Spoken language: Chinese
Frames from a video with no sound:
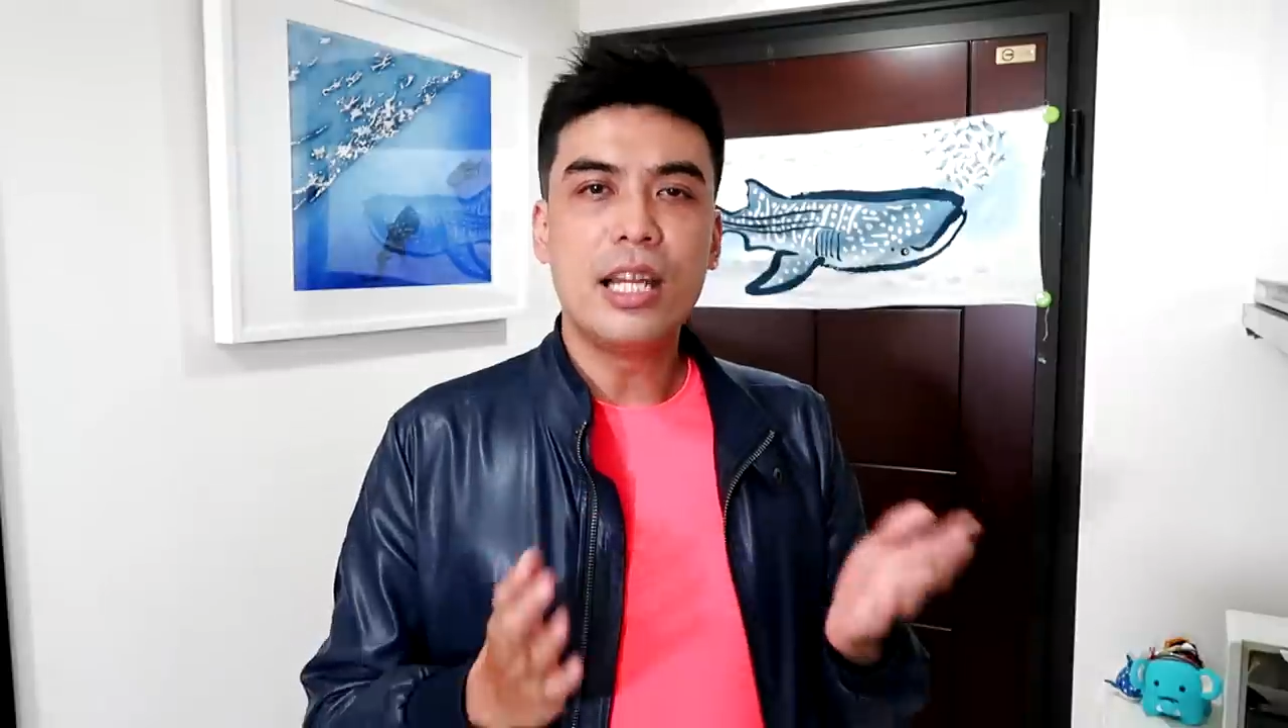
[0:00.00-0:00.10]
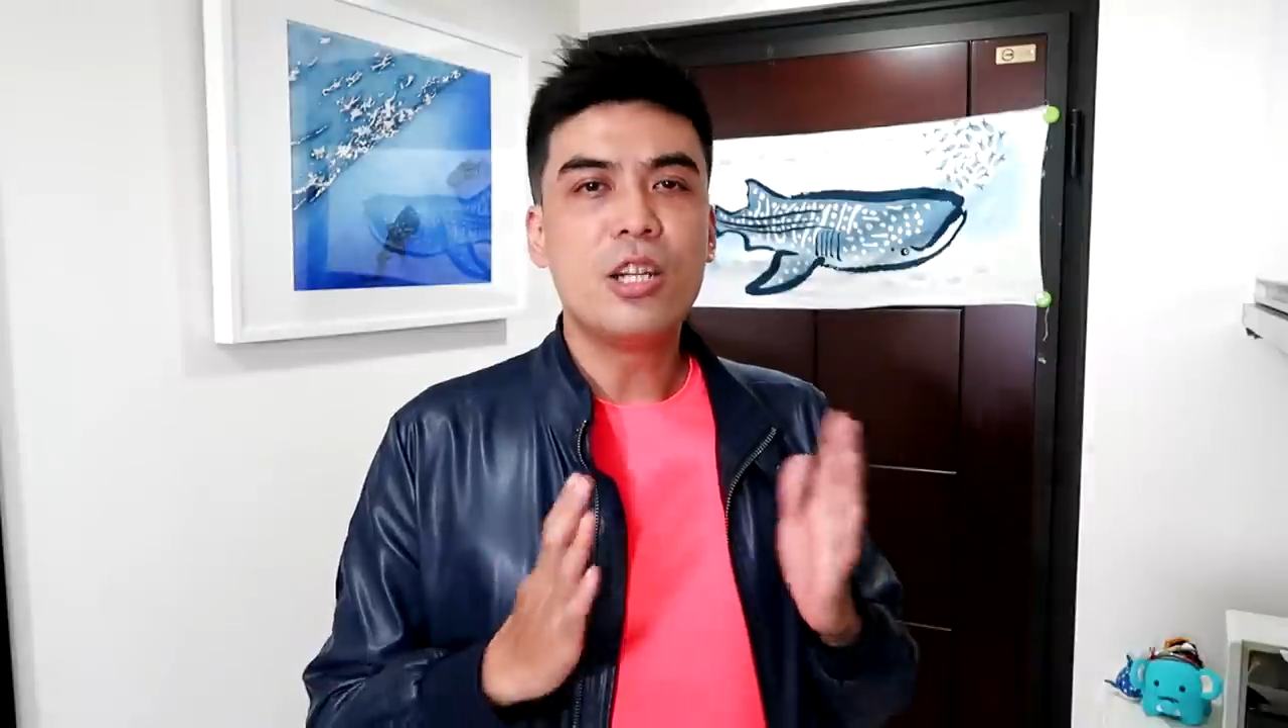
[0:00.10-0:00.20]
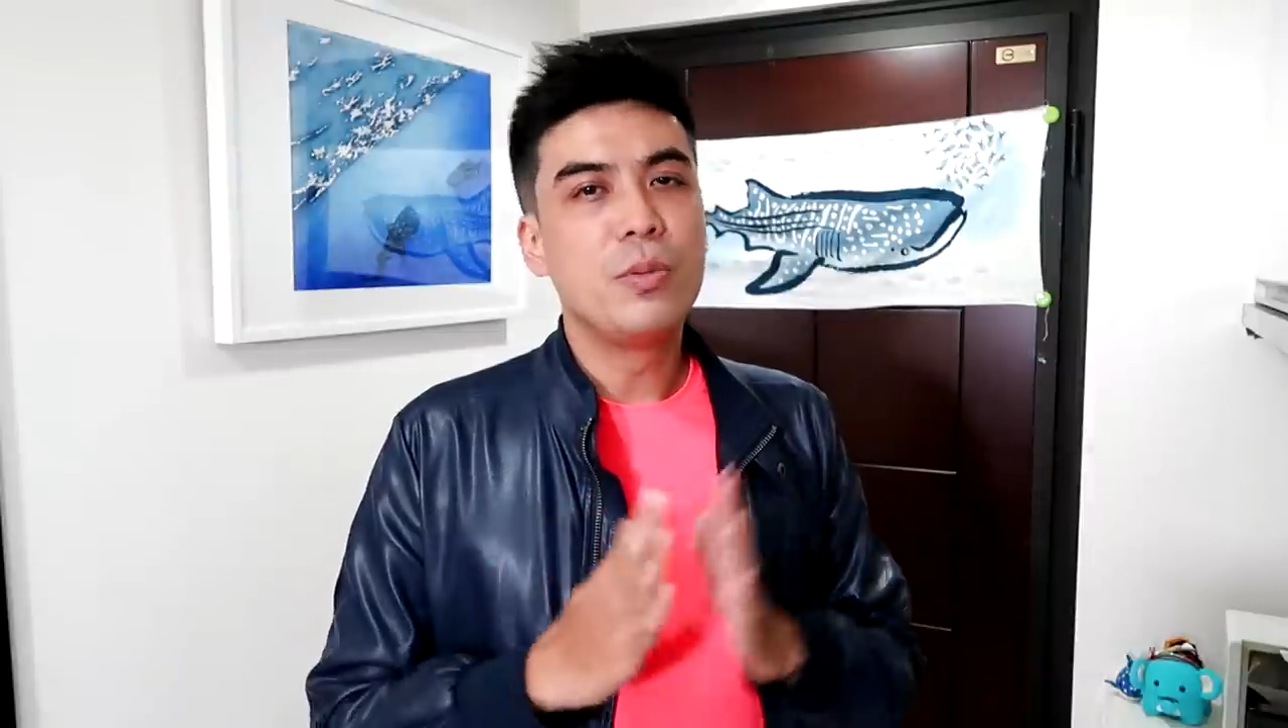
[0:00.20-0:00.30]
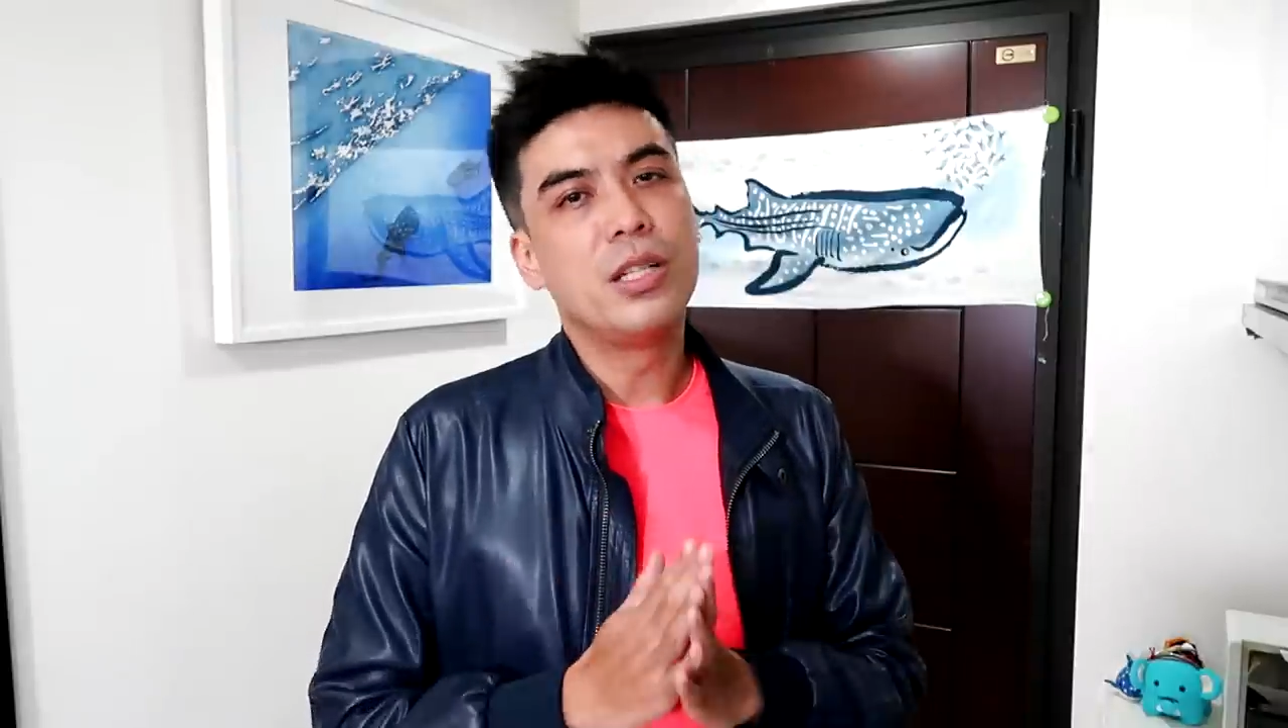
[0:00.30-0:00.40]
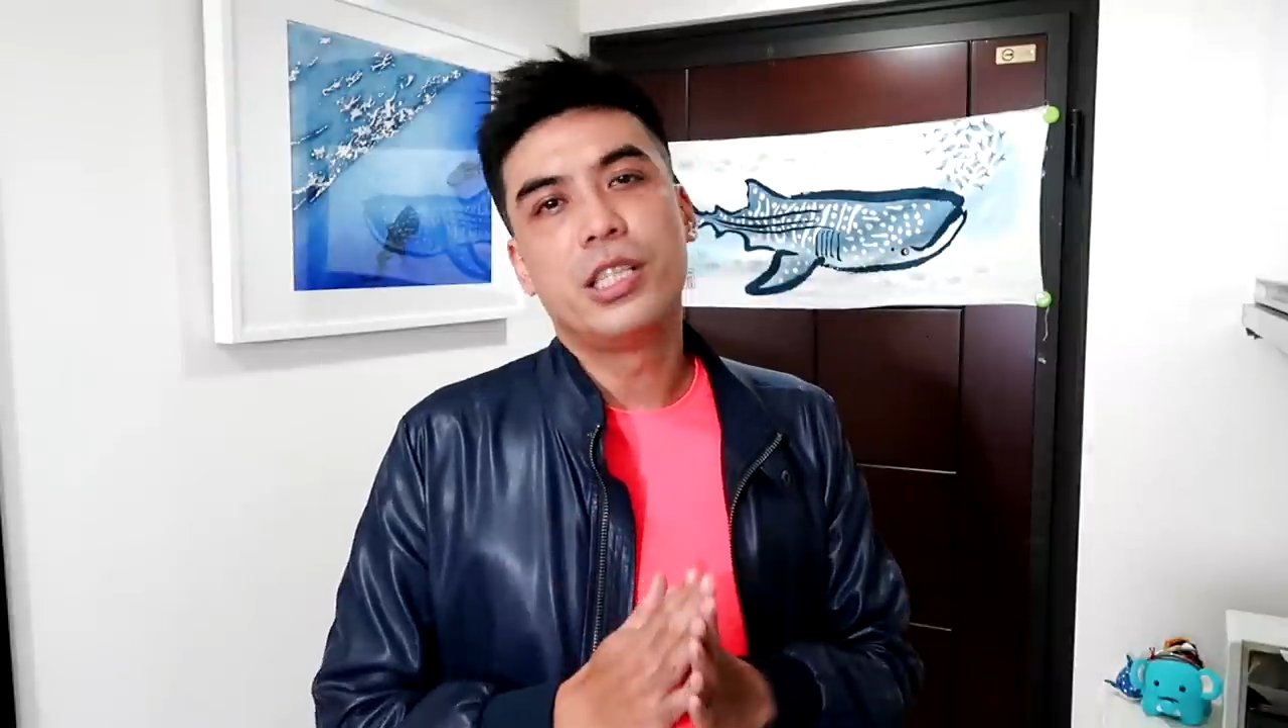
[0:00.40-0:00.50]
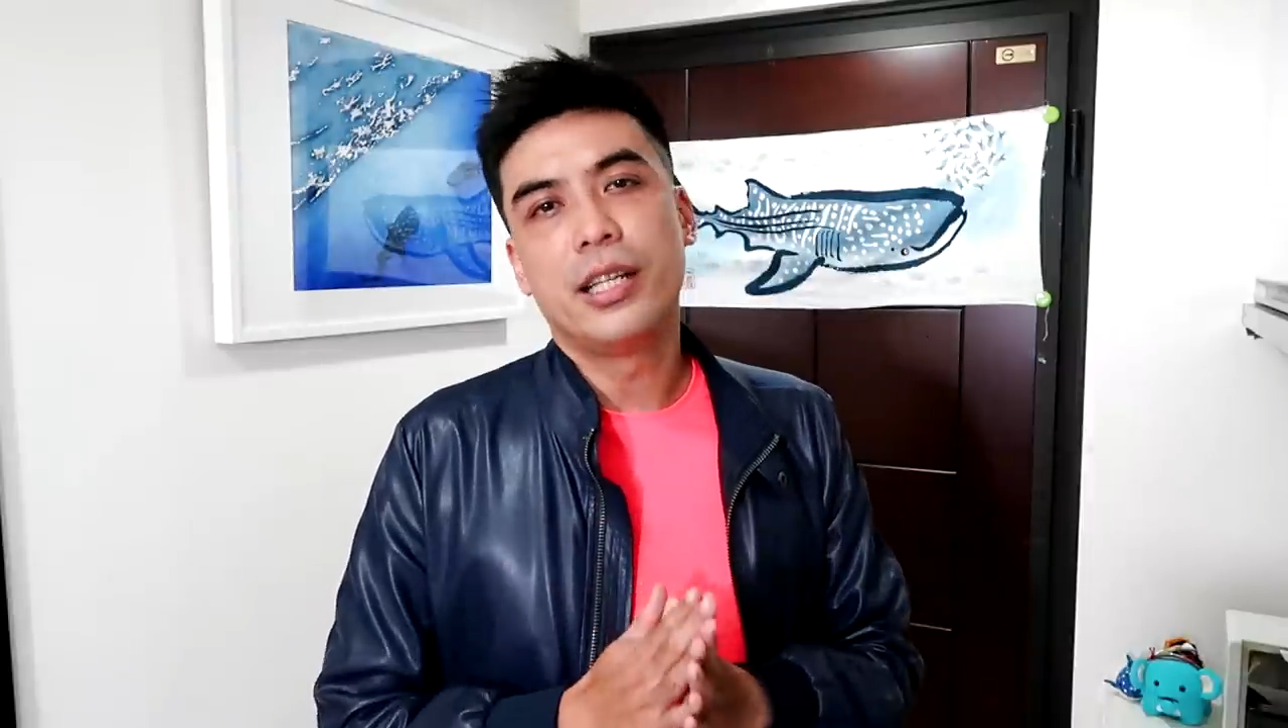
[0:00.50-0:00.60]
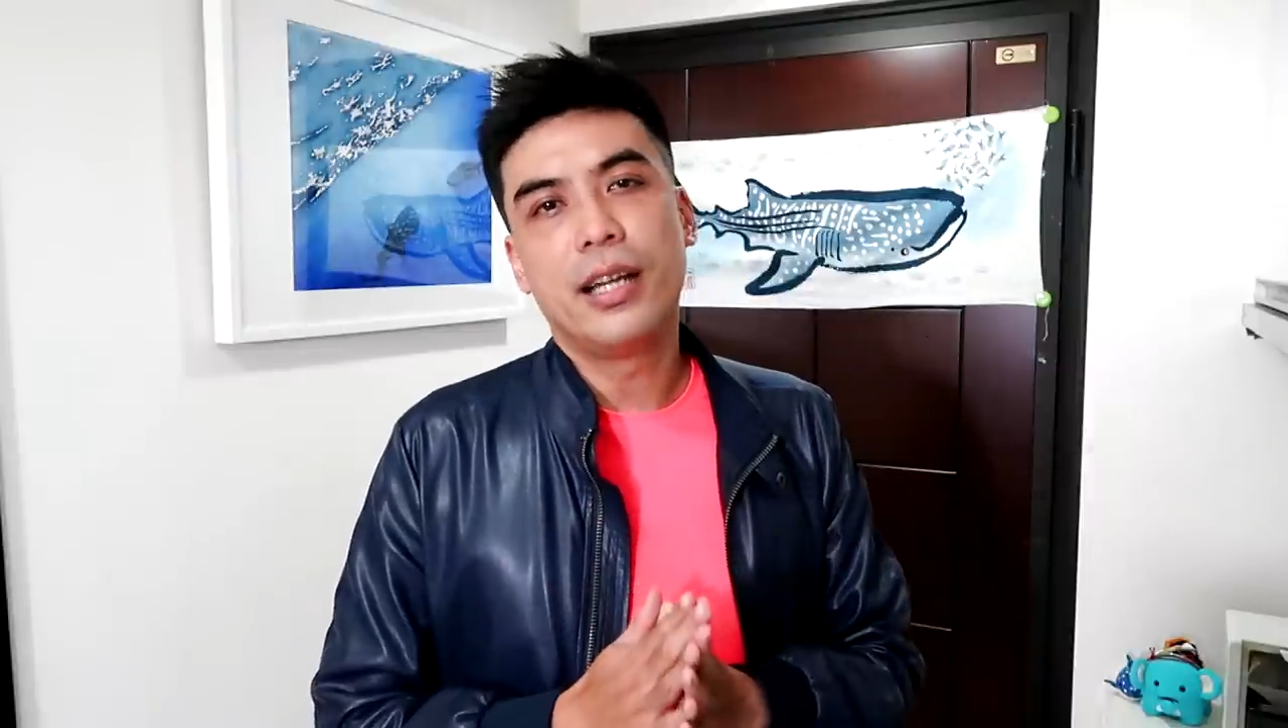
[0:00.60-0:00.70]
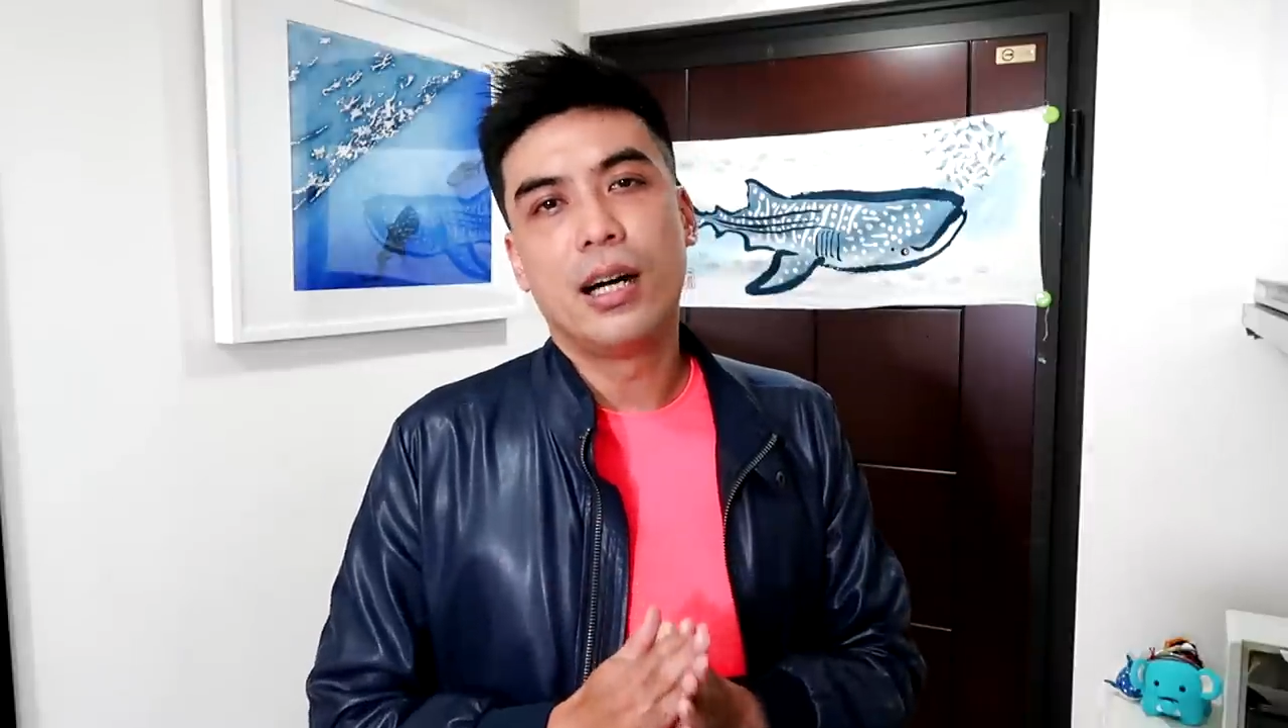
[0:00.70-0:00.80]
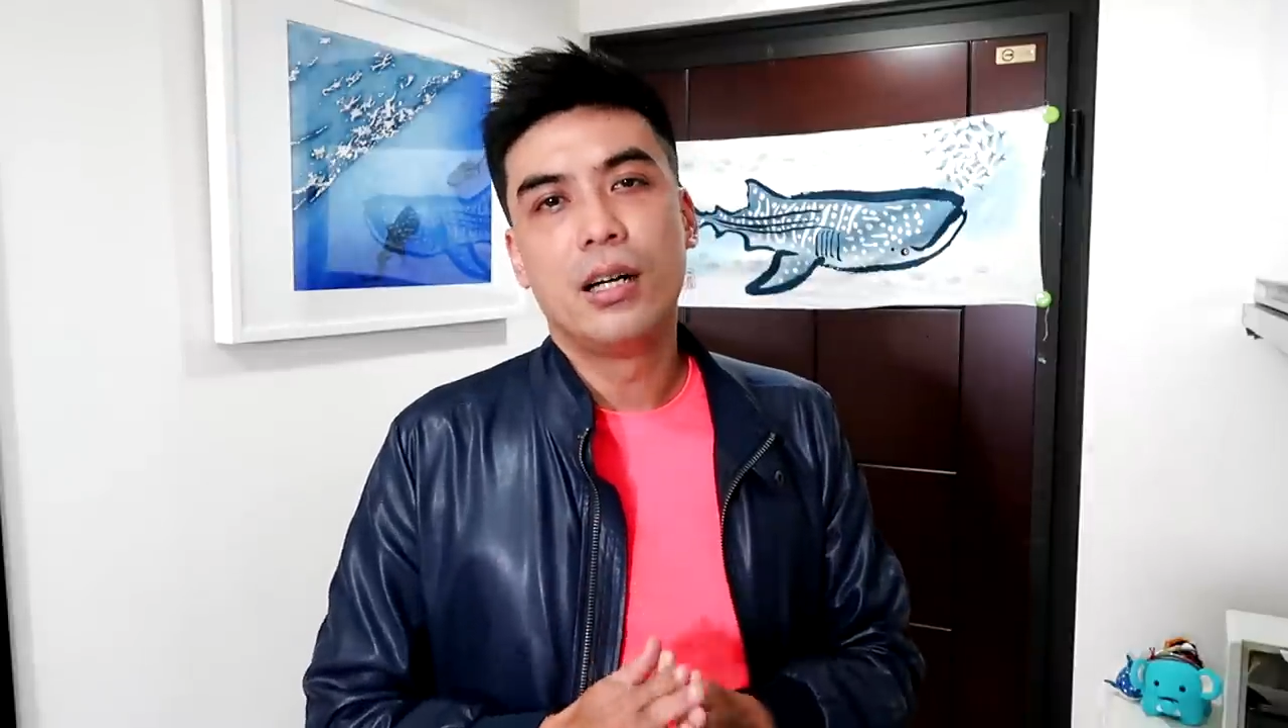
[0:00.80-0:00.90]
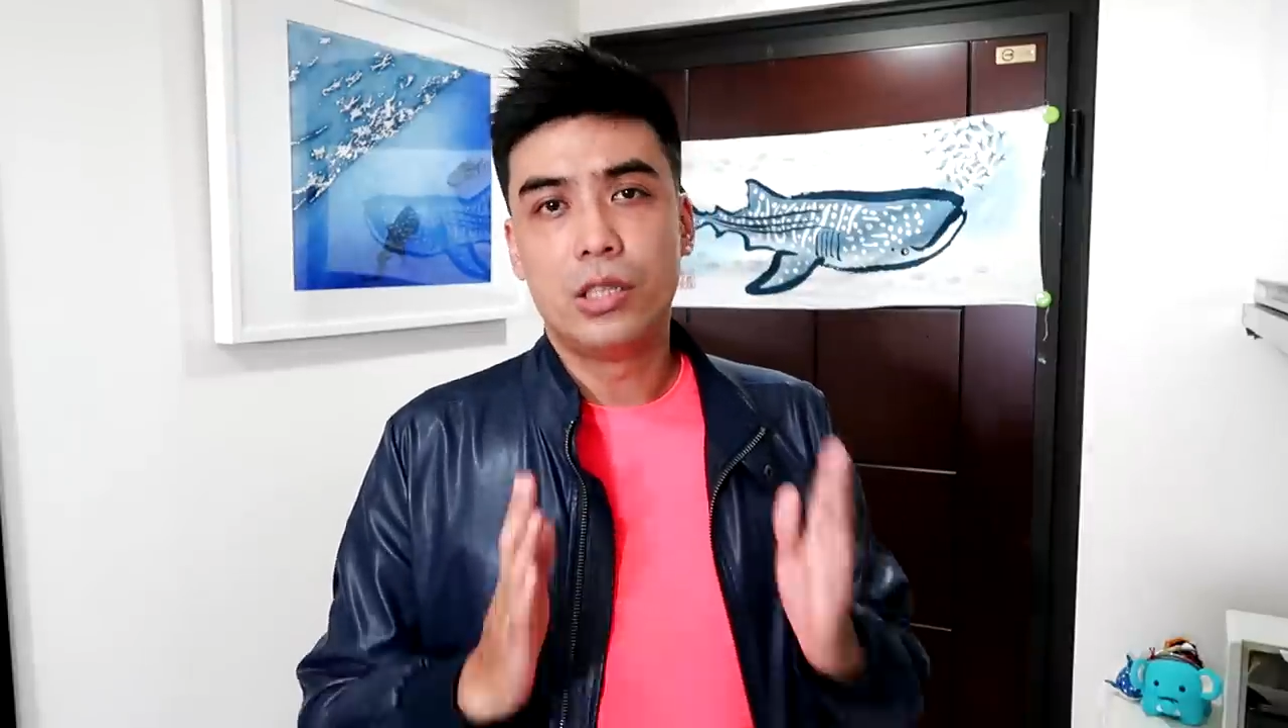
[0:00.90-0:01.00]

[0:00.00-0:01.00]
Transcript: 烟有没有戒掉，